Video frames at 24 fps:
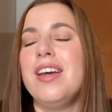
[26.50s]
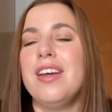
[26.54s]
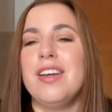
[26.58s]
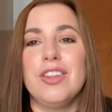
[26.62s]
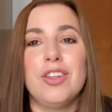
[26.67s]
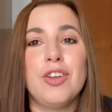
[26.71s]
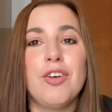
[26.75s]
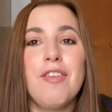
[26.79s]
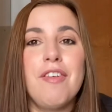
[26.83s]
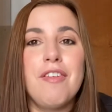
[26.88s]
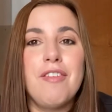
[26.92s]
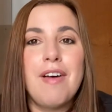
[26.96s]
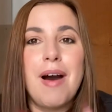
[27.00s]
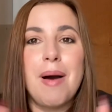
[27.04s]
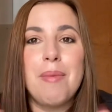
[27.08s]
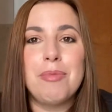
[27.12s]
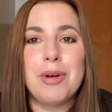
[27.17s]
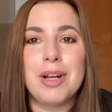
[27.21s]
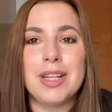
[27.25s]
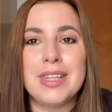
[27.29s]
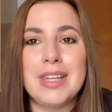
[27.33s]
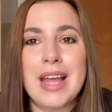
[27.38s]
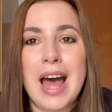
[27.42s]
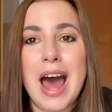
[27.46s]

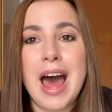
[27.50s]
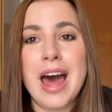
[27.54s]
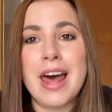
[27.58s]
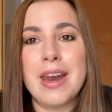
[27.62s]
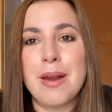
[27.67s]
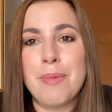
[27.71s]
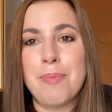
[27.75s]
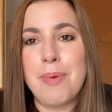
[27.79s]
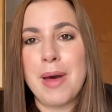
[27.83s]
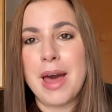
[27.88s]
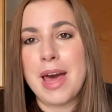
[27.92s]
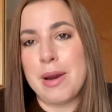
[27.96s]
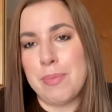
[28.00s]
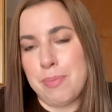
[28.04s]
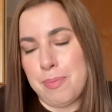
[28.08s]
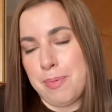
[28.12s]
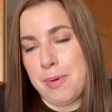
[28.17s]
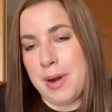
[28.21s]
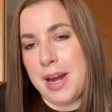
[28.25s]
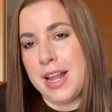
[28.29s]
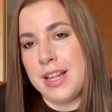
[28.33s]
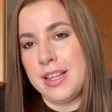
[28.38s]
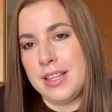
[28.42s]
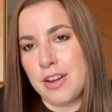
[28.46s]
dovevamo andare per
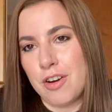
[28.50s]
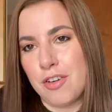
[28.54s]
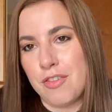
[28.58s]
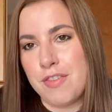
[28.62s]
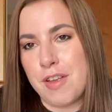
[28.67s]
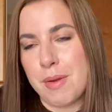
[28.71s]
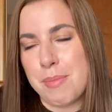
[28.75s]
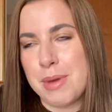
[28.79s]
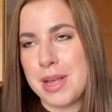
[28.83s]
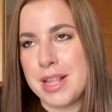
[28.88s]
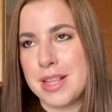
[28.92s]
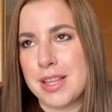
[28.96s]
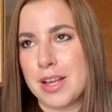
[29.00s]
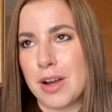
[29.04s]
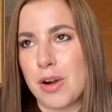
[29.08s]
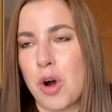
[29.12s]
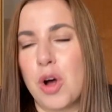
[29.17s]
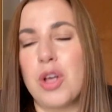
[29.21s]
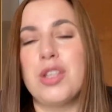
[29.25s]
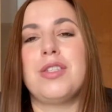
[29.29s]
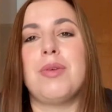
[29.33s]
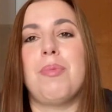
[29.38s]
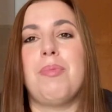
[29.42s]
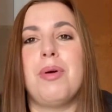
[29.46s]
prendere ovviamente
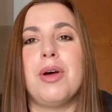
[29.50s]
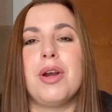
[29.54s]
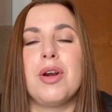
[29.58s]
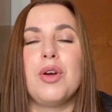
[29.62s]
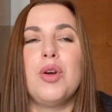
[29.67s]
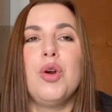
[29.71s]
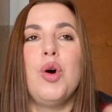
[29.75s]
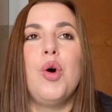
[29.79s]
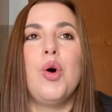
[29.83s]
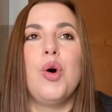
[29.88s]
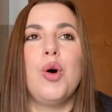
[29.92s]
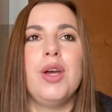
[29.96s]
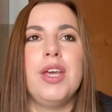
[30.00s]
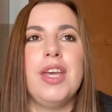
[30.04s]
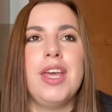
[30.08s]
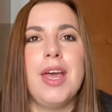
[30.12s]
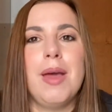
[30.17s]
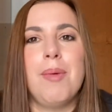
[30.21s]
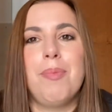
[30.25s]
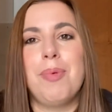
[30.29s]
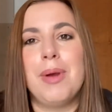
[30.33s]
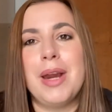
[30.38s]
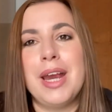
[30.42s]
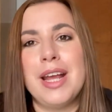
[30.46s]
cose per noi
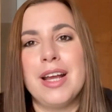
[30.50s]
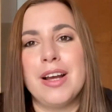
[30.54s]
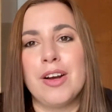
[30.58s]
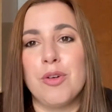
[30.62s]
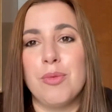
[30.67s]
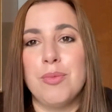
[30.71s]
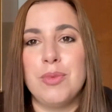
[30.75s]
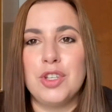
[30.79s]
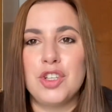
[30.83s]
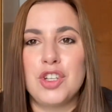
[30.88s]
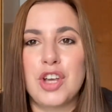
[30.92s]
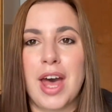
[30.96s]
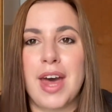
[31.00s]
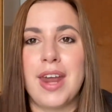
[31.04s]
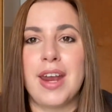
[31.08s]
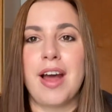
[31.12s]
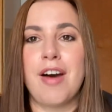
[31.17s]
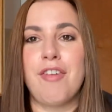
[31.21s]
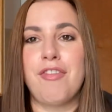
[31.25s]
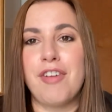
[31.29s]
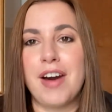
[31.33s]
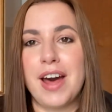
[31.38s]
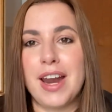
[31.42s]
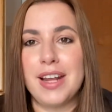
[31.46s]
e pre- cominciare
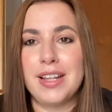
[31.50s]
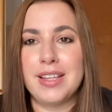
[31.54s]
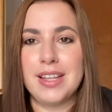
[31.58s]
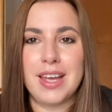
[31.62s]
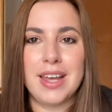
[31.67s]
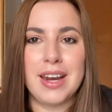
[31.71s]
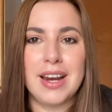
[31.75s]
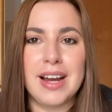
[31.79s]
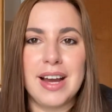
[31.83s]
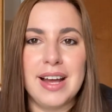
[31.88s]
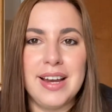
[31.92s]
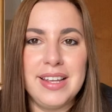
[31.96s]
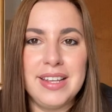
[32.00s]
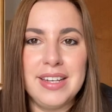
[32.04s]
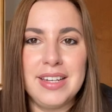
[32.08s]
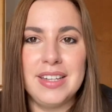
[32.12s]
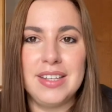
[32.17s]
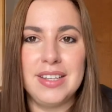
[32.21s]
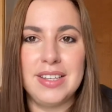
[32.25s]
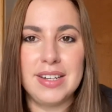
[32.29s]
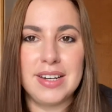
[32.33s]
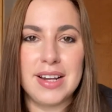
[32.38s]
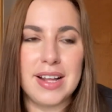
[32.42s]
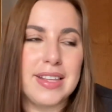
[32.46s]
a fare dei
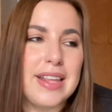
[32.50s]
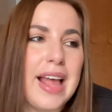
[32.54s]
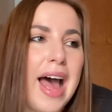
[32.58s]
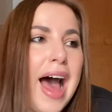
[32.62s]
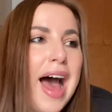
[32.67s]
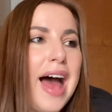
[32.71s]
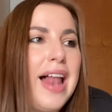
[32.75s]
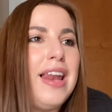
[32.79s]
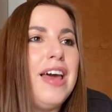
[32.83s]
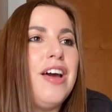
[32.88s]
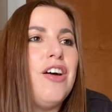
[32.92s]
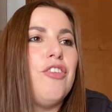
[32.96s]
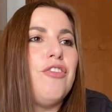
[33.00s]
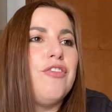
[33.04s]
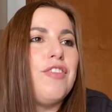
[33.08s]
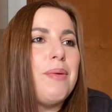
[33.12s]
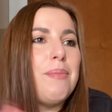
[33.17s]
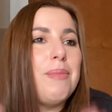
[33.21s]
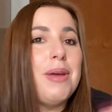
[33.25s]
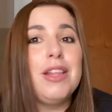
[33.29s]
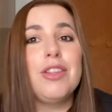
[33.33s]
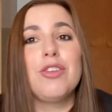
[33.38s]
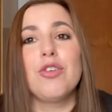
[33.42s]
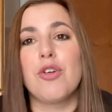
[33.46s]
regalini di Natale.
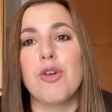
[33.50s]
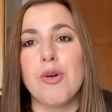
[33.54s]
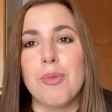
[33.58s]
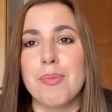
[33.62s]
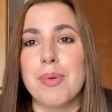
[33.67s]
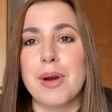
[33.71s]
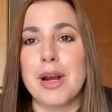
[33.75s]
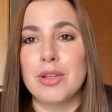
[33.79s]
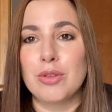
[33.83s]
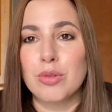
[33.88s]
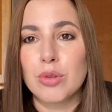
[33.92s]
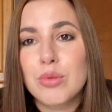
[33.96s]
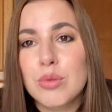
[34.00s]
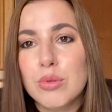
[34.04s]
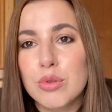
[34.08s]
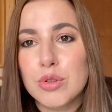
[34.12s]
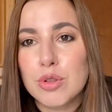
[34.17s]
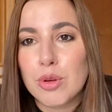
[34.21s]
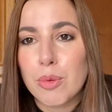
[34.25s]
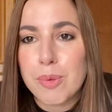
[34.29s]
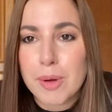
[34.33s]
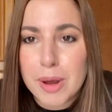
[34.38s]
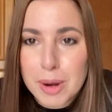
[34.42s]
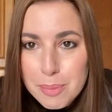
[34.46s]
Ovviamente ho comprato
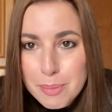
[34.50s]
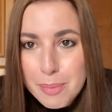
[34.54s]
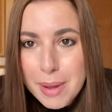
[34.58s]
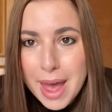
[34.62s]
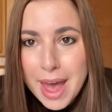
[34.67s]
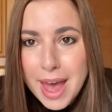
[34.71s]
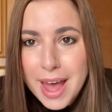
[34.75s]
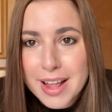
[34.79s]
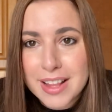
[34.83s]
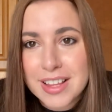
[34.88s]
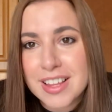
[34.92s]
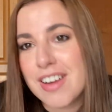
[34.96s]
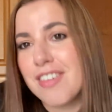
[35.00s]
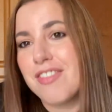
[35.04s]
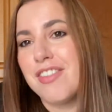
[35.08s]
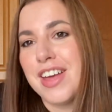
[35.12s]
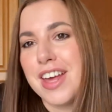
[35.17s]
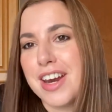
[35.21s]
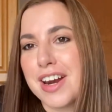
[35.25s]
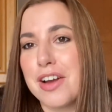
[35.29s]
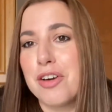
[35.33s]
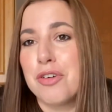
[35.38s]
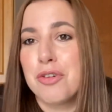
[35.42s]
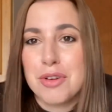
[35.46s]
tutto per me, da
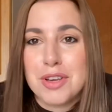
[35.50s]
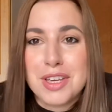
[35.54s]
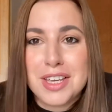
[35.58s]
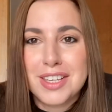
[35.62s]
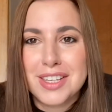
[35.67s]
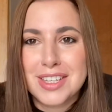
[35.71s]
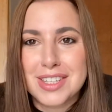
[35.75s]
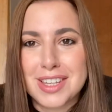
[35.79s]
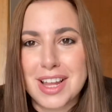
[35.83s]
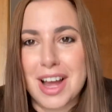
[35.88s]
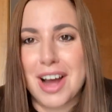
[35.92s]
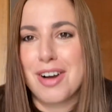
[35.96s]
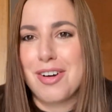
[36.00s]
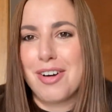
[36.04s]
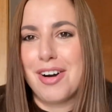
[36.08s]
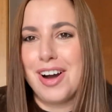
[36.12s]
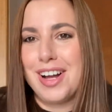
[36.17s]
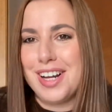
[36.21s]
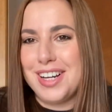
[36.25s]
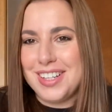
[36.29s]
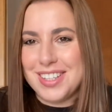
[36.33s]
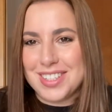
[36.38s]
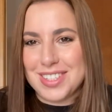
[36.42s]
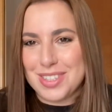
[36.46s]
vera egoista
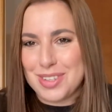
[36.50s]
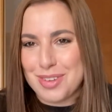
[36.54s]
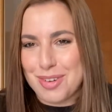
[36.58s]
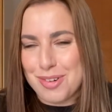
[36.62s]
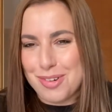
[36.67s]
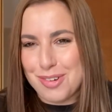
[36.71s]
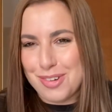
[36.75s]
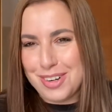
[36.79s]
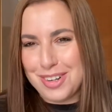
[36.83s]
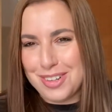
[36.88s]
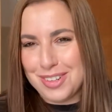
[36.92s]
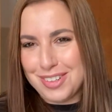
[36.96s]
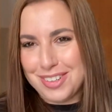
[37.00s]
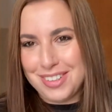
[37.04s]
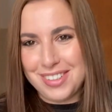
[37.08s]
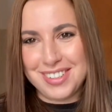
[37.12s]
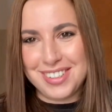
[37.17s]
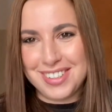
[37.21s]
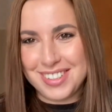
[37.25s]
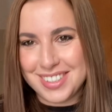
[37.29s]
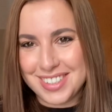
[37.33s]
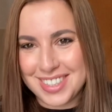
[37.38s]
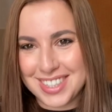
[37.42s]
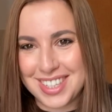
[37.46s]
quali sono,
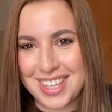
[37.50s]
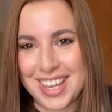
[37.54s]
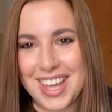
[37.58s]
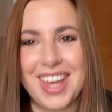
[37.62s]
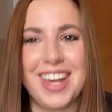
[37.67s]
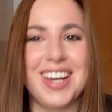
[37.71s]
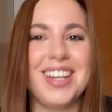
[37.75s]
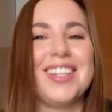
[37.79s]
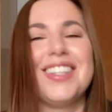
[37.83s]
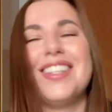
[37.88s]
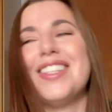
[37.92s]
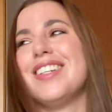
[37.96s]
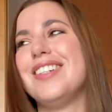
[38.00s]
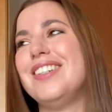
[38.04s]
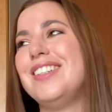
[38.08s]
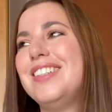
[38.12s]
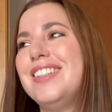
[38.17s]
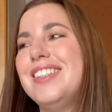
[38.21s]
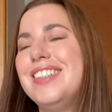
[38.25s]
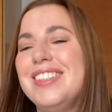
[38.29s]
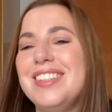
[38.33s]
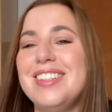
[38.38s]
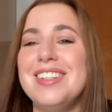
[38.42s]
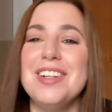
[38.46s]

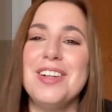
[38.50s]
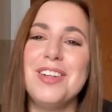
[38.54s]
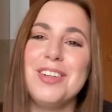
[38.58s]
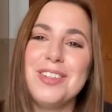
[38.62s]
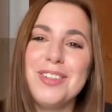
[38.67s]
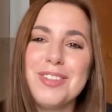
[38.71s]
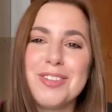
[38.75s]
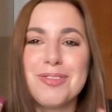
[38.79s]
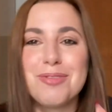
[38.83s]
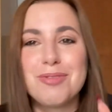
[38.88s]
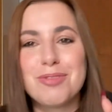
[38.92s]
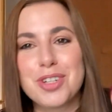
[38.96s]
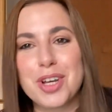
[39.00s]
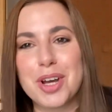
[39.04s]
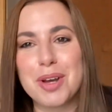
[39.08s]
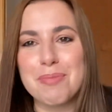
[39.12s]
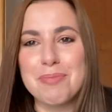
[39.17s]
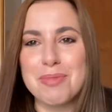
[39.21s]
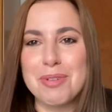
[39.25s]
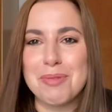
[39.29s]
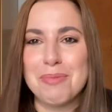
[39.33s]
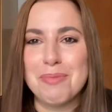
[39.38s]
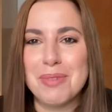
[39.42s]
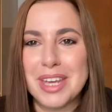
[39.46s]
scherzo, cioè
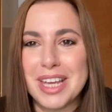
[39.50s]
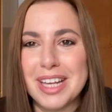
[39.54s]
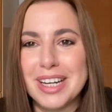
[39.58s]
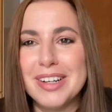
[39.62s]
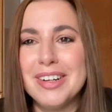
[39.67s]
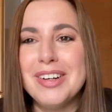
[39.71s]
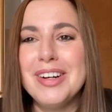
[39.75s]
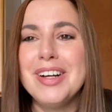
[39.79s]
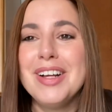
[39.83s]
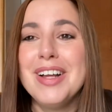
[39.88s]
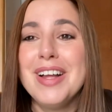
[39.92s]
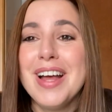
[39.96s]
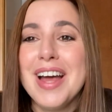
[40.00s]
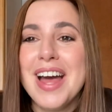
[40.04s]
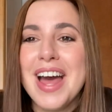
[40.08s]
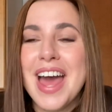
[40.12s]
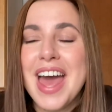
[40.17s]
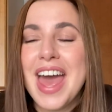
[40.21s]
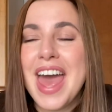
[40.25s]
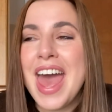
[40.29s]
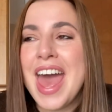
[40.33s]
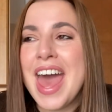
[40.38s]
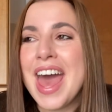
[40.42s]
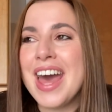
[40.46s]
più o meno.
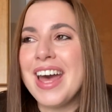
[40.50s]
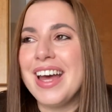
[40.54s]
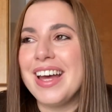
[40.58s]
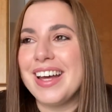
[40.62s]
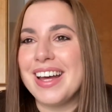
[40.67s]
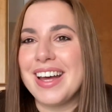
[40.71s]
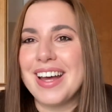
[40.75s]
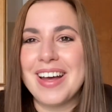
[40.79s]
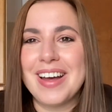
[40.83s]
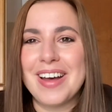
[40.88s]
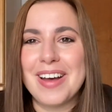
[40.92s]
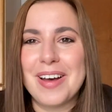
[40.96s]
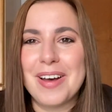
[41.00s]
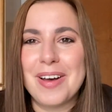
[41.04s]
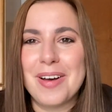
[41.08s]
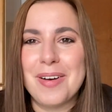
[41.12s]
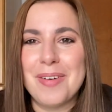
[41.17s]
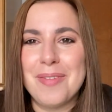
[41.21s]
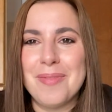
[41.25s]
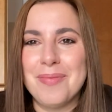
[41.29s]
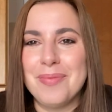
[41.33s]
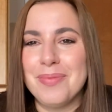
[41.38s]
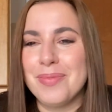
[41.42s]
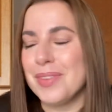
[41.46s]
E
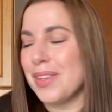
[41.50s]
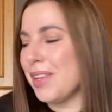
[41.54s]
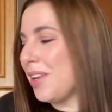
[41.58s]
ehm,